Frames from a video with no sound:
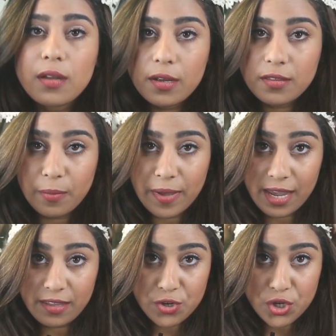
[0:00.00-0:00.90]
نحطها
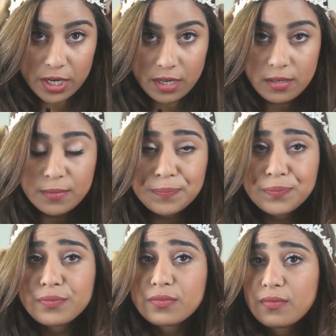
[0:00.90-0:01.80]
بهيدا الشكل
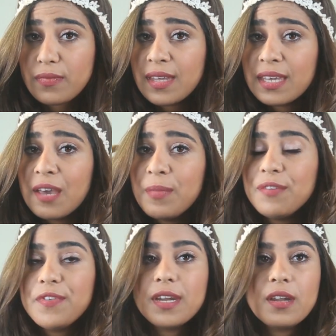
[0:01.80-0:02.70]

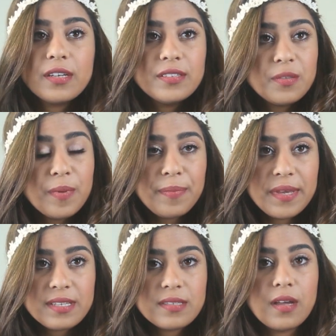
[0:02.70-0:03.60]
كمان فينا نحط
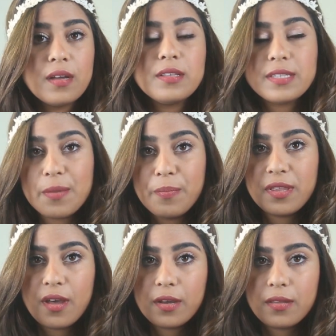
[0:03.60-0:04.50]
تا
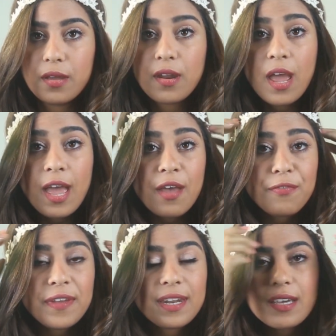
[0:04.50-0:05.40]
نثبتها اكثر
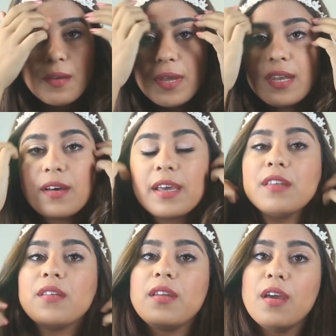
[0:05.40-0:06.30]
فينا كمان
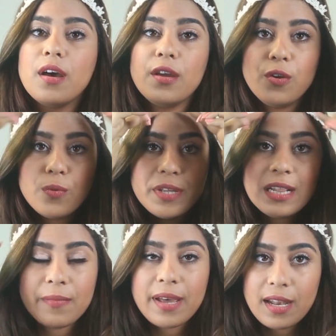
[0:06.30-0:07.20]
غير طريقه انه
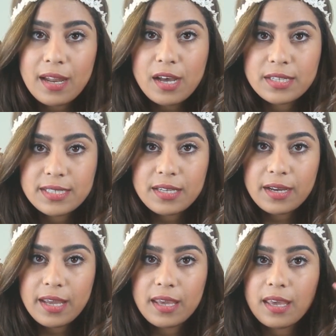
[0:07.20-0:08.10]
مثل ما هلا
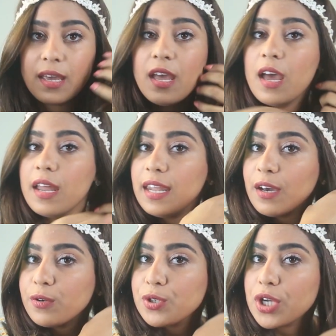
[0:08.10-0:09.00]
حاطينها هيك
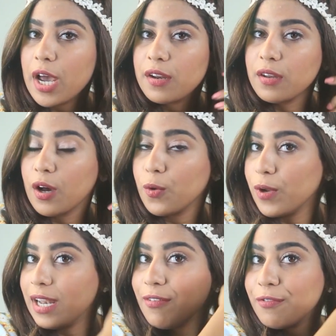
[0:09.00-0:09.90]
ناخذ شعرنا
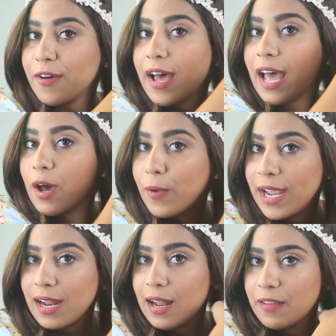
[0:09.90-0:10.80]
ونلفها
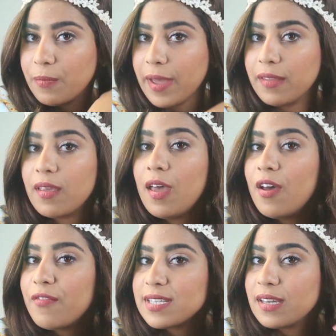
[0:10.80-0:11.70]
حوالي باند
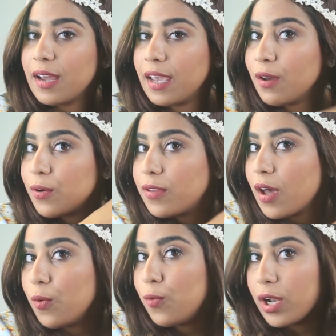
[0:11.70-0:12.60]
فاذا رح اخذ
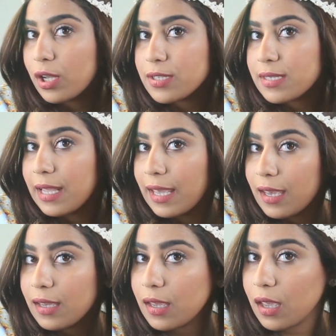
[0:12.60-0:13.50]
اول خصله
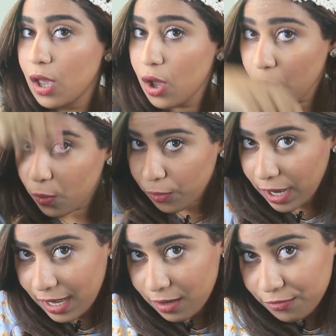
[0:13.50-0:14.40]
هيك
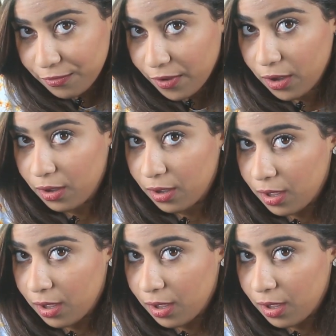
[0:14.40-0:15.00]
ورح لفها